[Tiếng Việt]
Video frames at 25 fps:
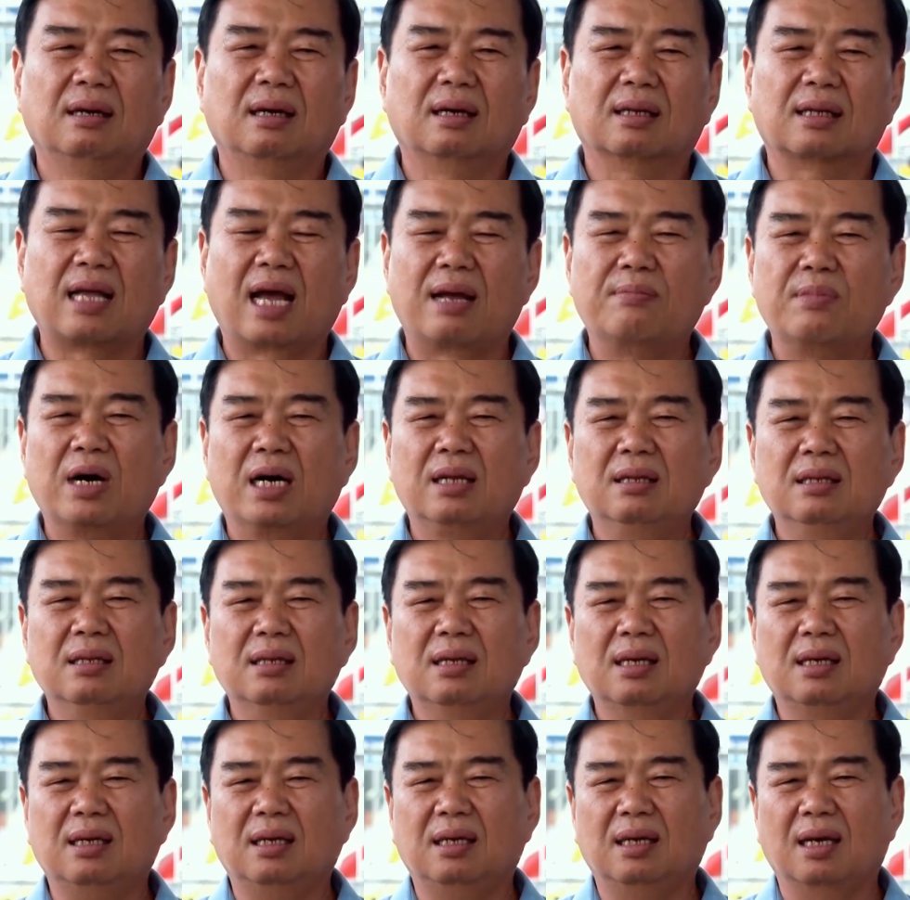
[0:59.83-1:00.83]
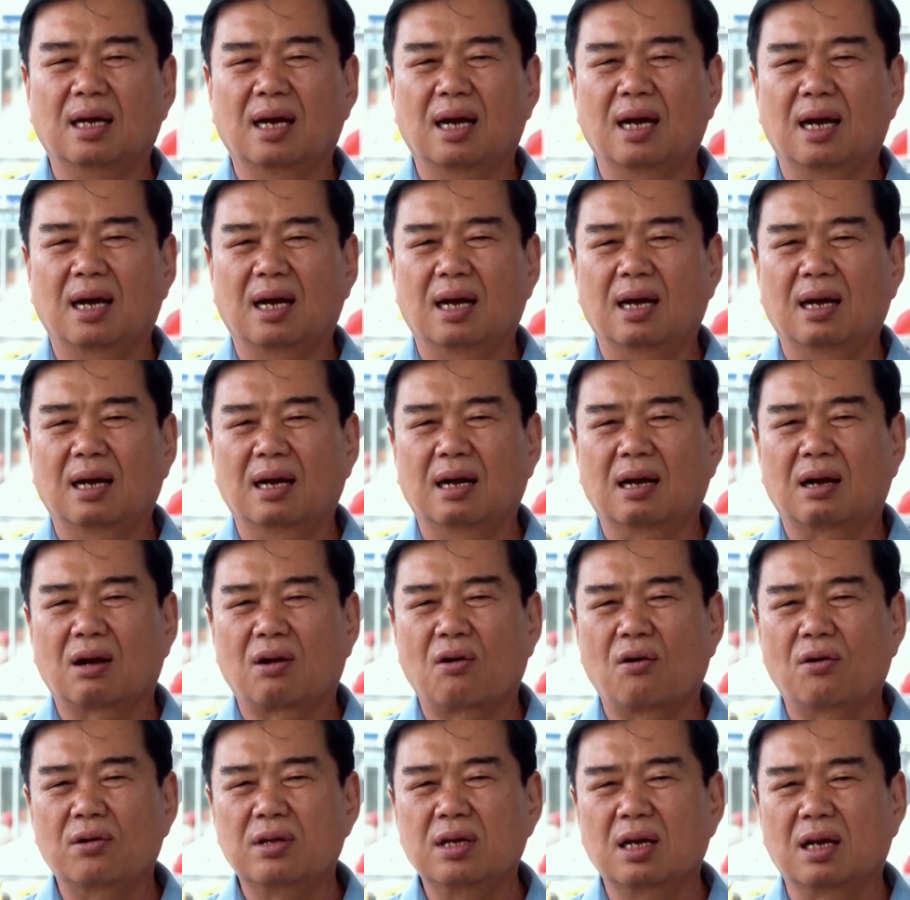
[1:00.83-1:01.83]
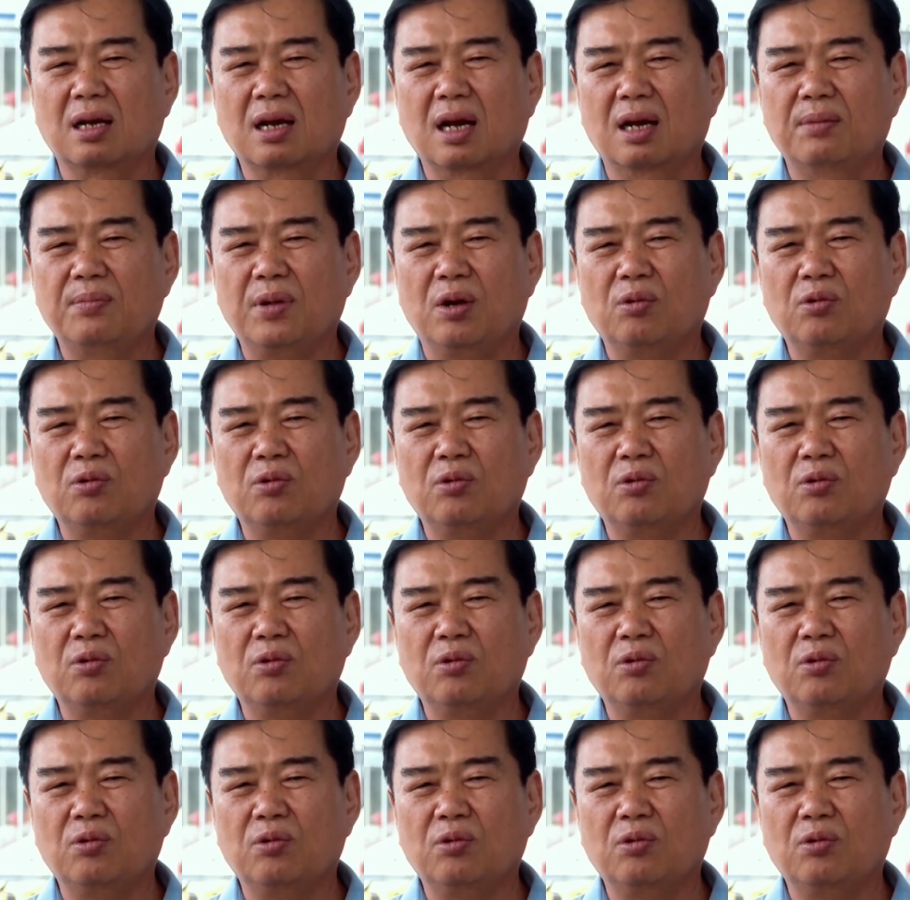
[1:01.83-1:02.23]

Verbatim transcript: à, tại bến thì à, có những